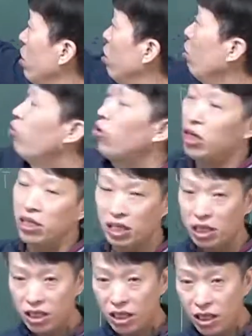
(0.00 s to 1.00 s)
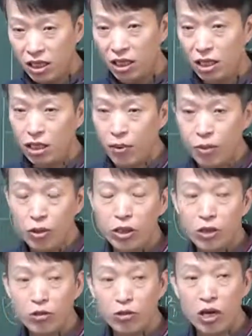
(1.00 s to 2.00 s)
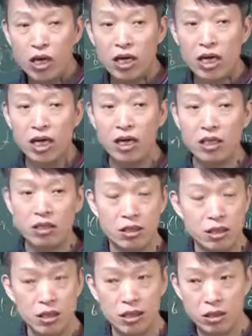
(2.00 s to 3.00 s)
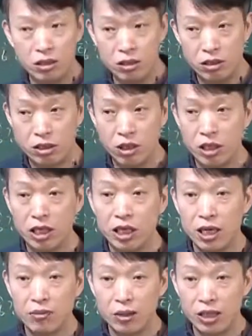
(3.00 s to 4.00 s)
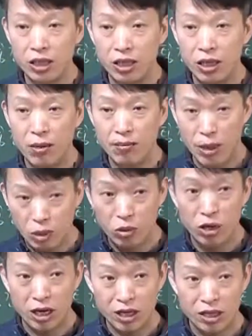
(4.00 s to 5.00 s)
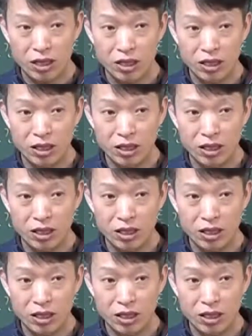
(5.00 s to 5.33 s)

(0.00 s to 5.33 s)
점토가 있지, 그지? 대표적인 주강의 저 정결제가 뭐지? 벤토나이트.